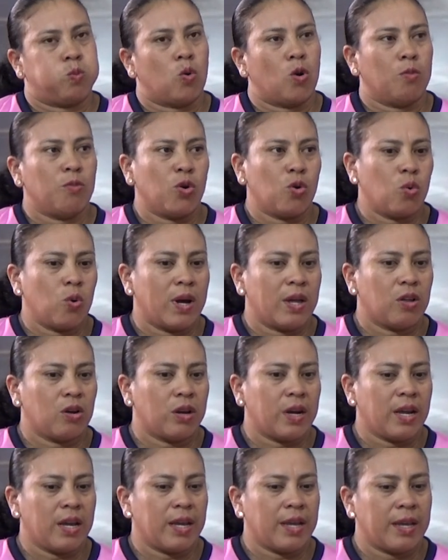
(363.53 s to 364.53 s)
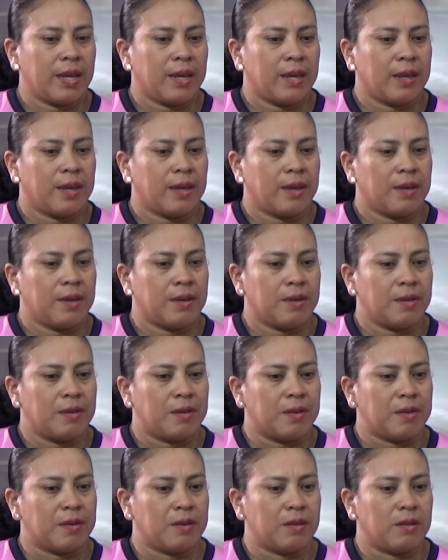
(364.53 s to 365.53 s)
Como jugadora,
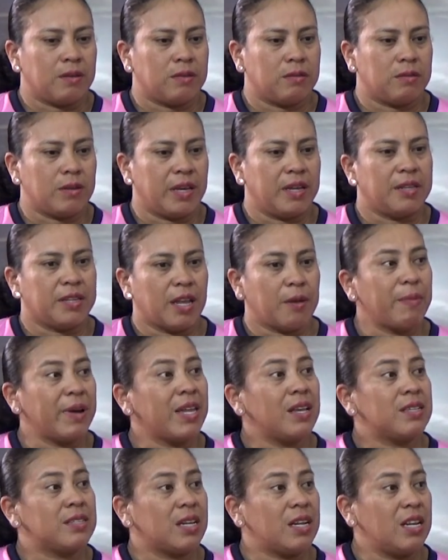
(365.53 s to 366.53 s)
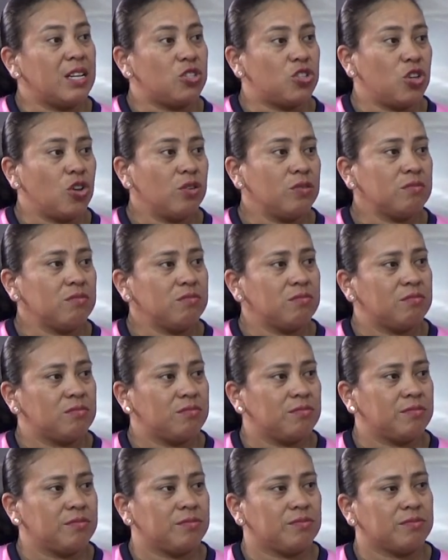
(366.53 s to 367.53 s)
eh, en tema de selección,
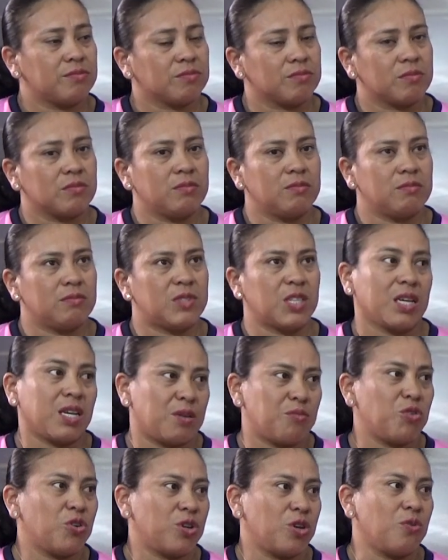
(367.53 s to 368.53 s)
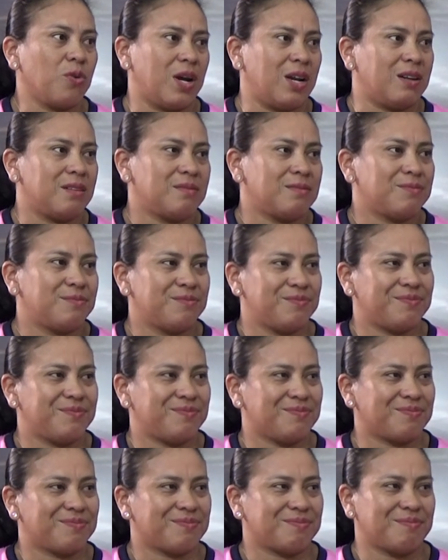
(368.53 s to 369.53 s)
seguimos igual.
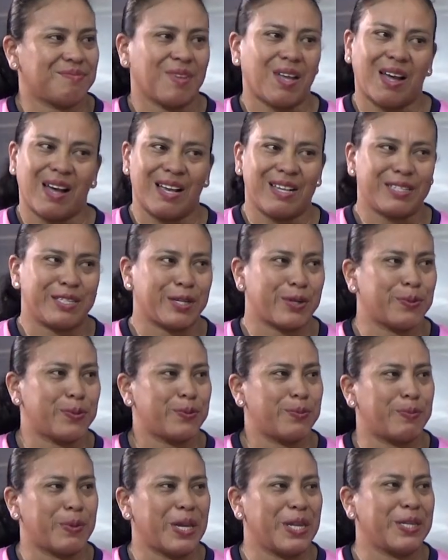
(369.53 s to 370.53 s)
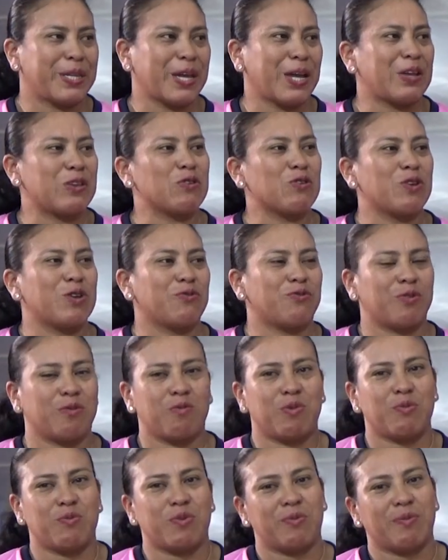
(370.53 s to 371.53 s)
Hace 20 años fue
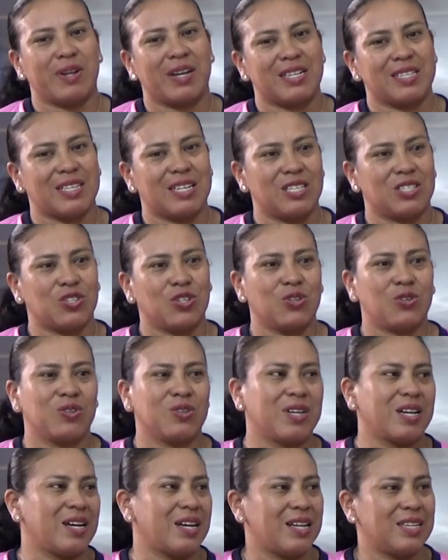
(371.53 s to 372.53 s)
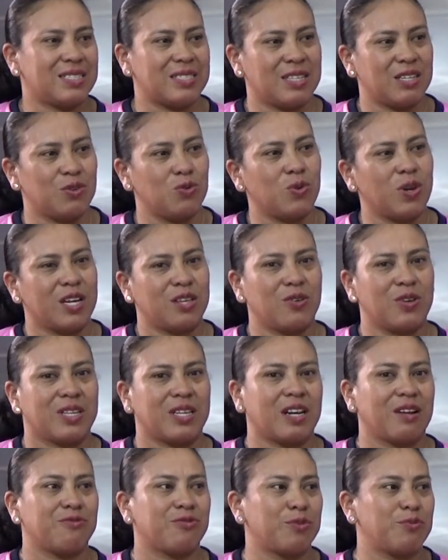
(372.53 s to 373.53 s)
mi primera selección, hace un año
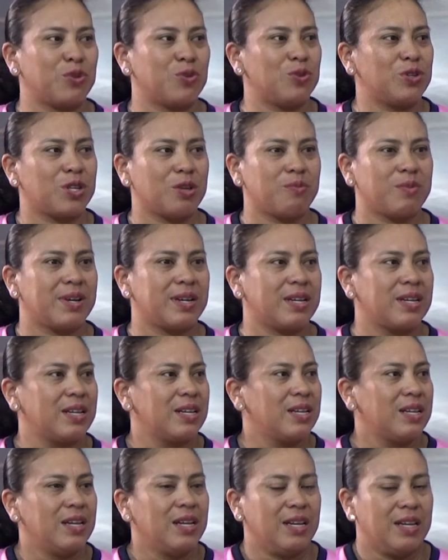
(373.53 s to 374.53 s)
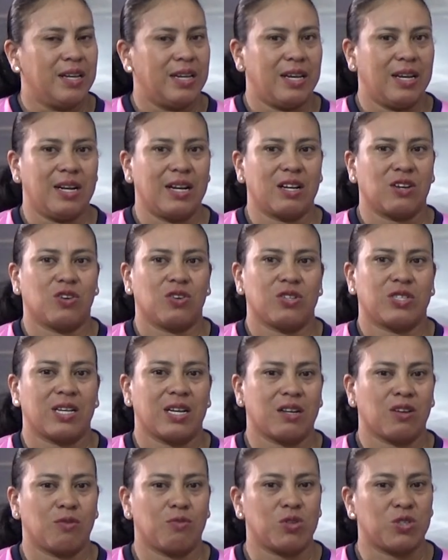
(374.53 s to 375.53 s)
atrás fue mi última y las
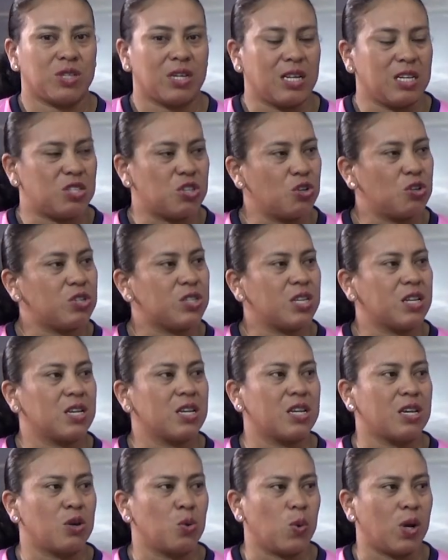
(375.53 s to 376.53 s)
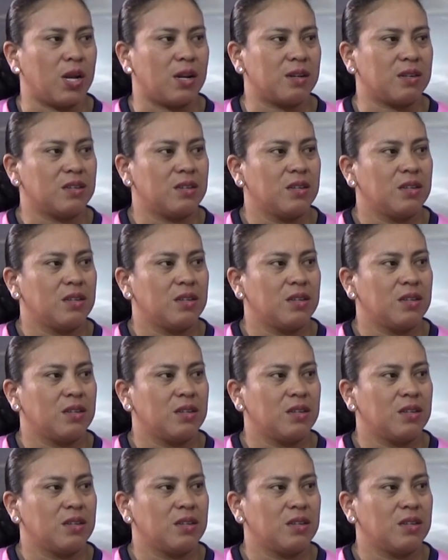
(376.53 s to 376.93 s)
cosas como selección siguen igual.